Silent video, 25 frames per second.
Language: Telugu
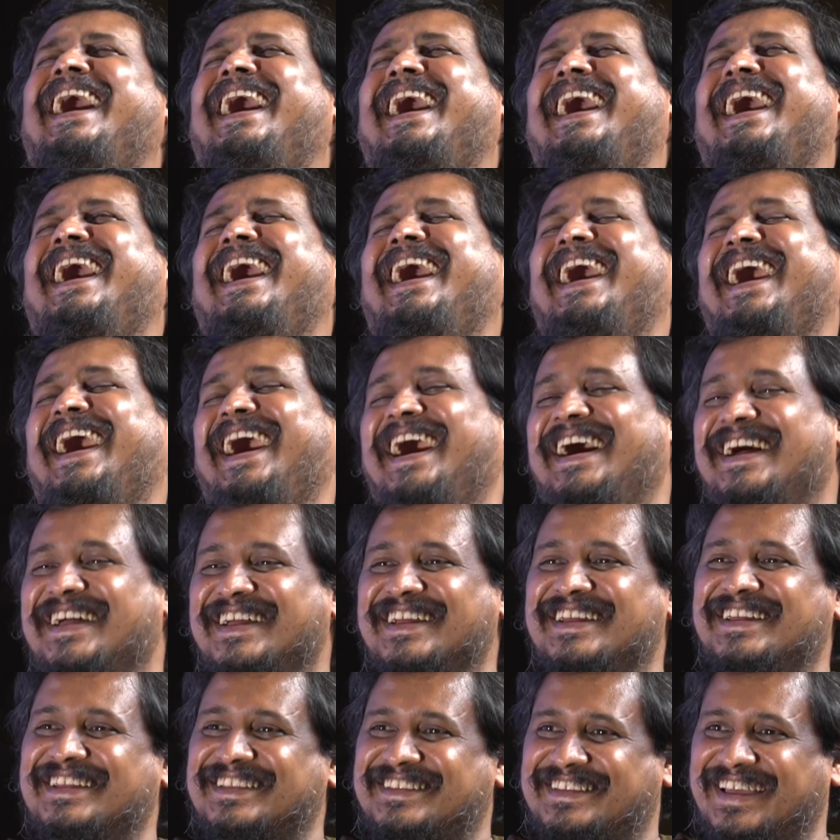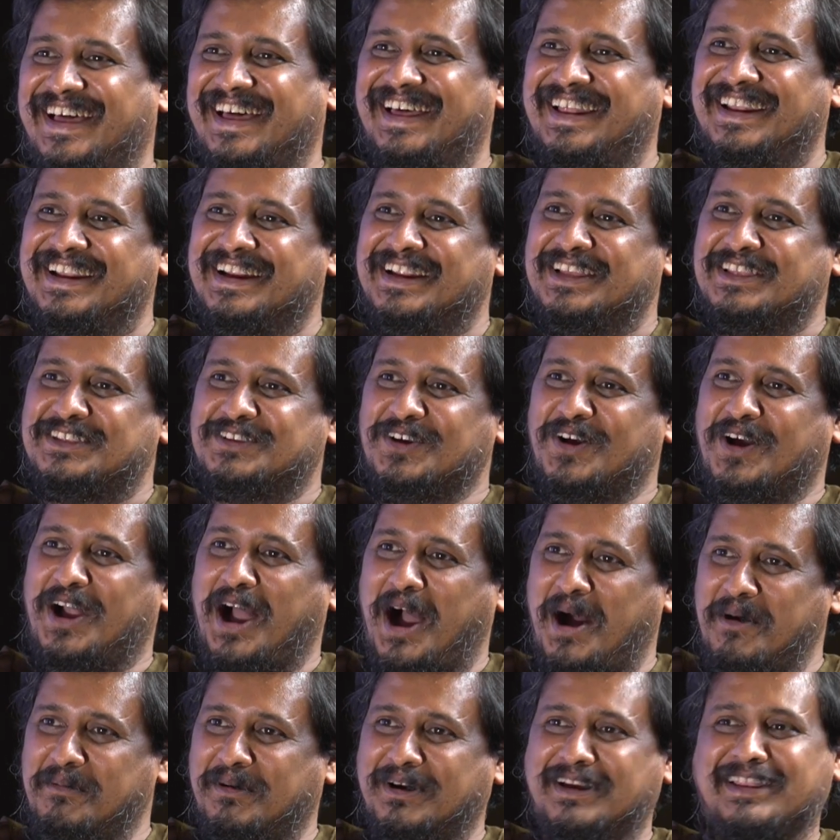యా లాస్ట్ అడుగుతాను అందుకని సో
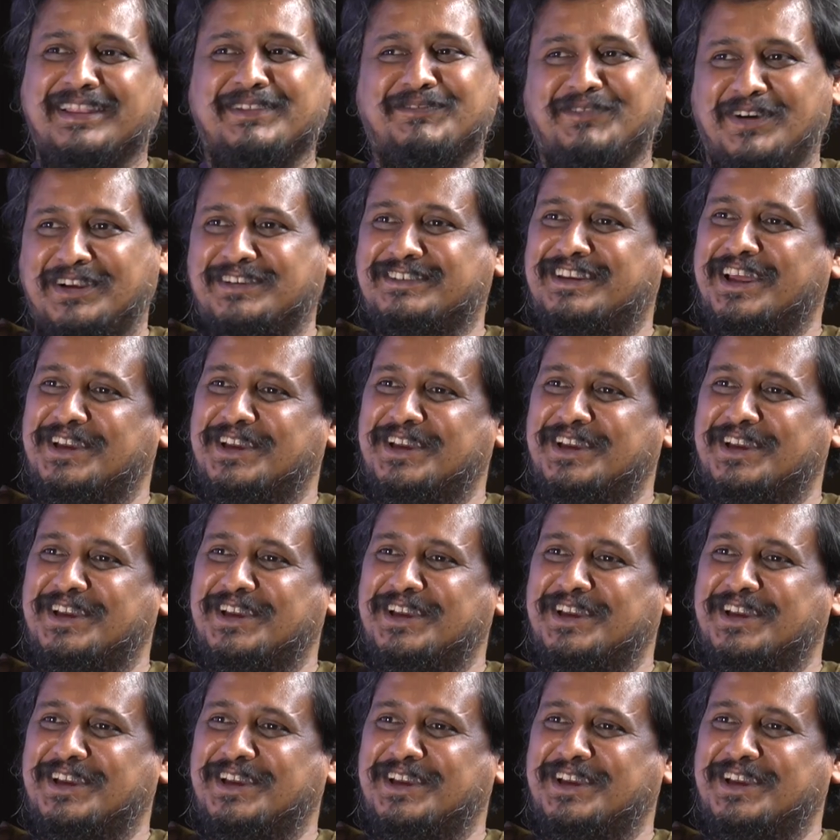కాబట్టి ఇది ఫస్ట్